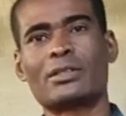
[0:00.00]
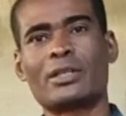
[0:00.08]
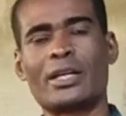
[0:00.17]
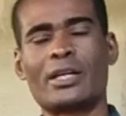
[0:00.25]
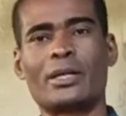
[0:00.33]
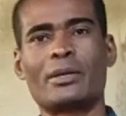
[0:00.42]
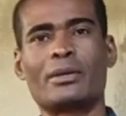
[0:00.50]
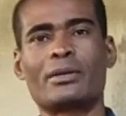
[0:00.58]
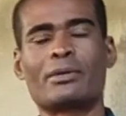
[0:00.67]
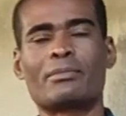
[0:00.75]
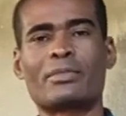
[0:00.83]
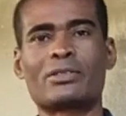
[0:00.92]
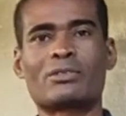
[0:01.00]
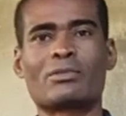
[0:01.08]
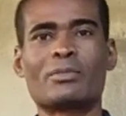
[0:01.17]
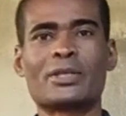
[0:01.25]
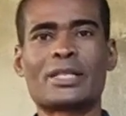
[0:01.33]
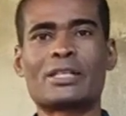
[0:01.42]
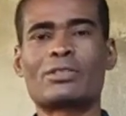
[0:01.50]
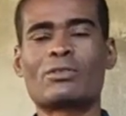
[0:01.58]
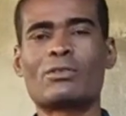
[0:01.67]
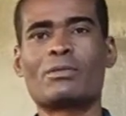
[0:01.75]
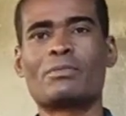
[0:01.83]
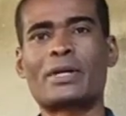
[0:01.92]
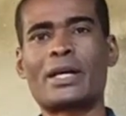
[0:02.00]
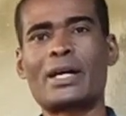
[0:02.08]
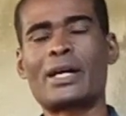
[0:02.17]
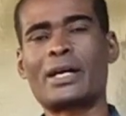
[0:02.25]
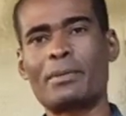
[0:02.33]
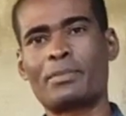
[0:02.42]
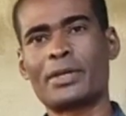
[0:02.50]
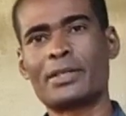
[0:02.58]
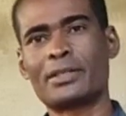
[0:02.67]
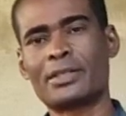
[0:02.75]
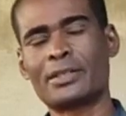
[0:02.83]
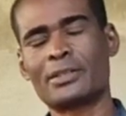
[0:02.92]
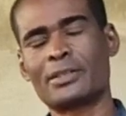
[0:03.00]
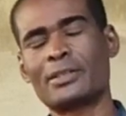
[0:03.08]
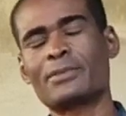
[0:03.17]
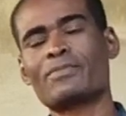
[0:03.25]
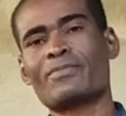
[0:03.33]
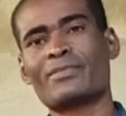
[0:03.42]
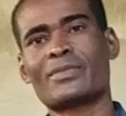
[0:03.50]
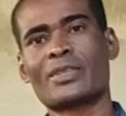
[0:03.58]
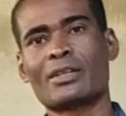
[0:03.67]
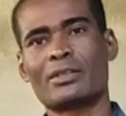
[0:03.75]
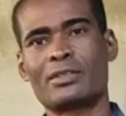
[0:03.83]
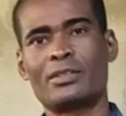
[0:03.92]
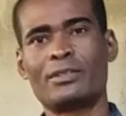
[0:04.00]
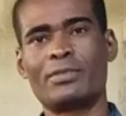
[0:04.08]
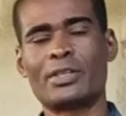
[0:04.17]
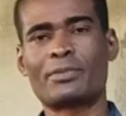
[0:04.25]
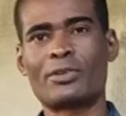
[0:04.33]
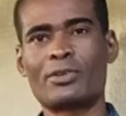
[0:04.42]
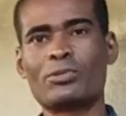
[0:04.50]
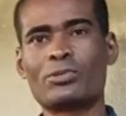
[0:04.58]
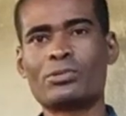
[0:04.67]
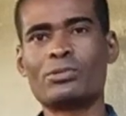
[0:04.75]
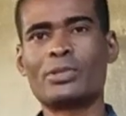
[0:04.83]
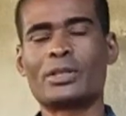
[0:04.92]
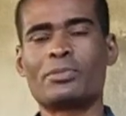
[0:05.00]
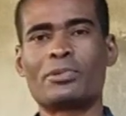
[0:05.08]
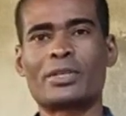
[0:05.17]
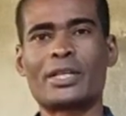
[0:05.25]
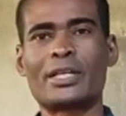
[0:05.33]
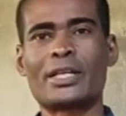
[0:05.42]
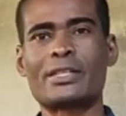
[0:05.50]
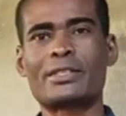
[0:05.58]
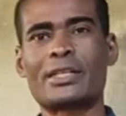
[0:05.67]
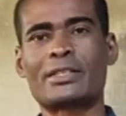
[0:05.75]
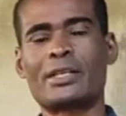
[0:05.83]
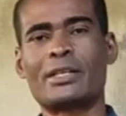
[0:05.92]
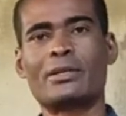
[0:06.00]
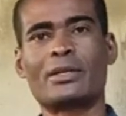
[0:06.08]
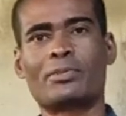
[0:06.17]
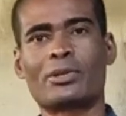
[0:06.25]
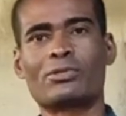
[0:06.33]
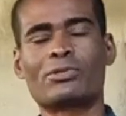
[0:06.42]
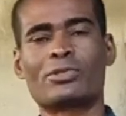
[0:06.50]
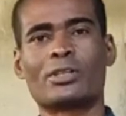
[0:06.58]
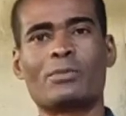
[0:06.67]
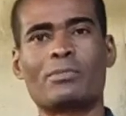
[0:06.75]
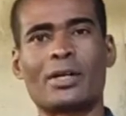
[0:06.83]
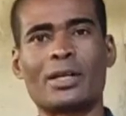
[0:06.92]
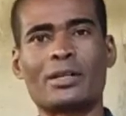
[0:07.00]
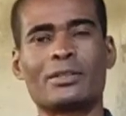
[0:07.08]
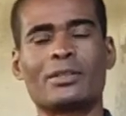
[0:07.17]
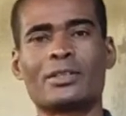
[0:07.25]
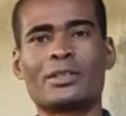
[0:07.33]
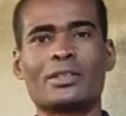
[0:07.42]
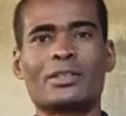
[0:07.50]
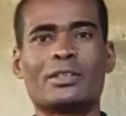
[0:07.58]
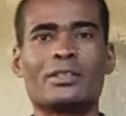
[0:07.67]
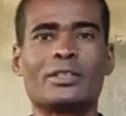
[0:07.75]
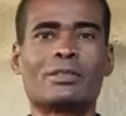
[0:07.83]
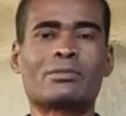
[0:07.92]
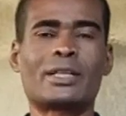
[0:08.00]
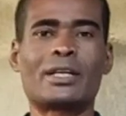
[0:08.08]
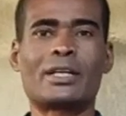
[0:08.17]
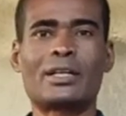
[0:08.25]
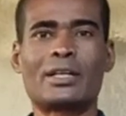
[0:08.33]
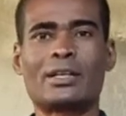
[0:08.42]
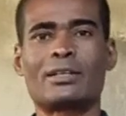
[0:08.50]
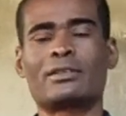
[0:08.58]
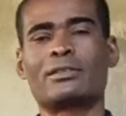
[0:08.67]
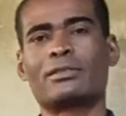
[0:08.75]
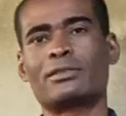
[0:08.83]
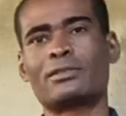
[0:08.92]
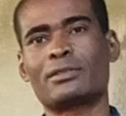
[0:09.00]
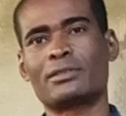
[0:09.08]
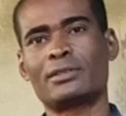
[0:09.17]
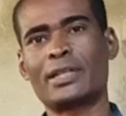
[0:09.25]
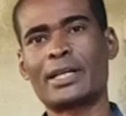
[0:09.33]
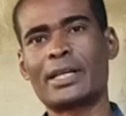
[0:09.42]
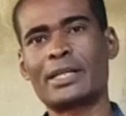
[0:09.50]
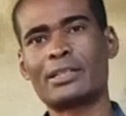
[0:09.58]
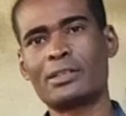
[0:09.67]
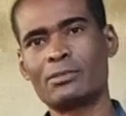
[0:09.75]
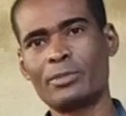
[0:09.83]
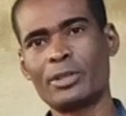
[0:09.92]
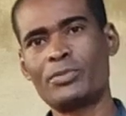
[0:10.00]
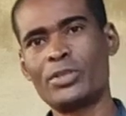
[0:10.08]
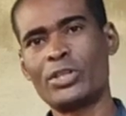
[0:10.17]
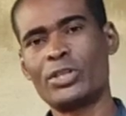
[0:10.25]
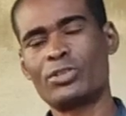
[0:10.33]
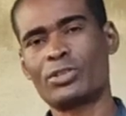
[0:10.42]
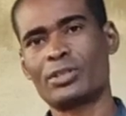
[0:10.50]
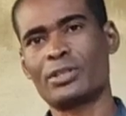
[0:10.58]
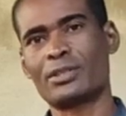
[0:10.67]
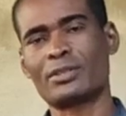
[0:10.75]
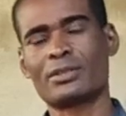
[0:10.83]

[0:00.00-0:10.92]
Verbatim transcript: É, mas eu recomendar você comprar a planta né, que vem da agricultura, porque aí ela já tem reprodução para não estar tá degradando o meio ambiente aí.